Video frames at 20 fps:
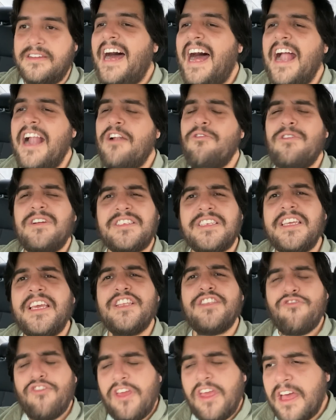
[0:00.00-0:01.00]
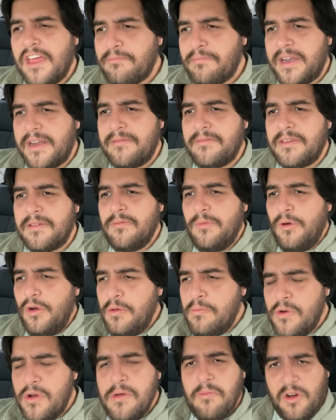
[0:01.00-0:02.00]
Algo así es Fiat para mí. Muy,
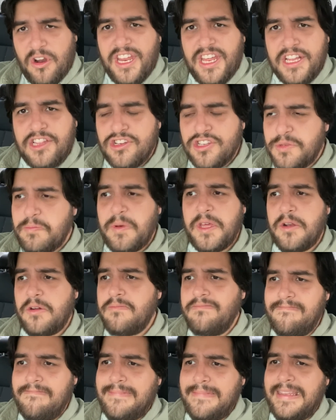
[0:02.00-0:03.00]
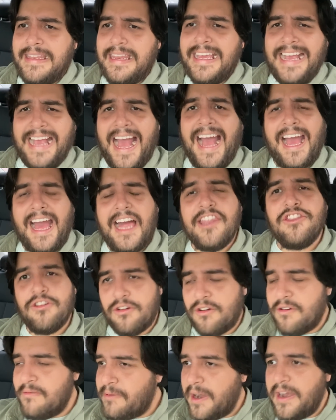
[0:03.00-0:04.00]
muy bonitos, pero ni
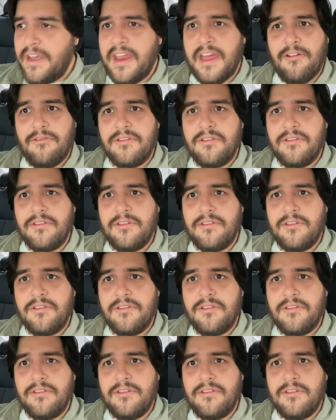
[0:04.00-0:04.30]
cagando compraría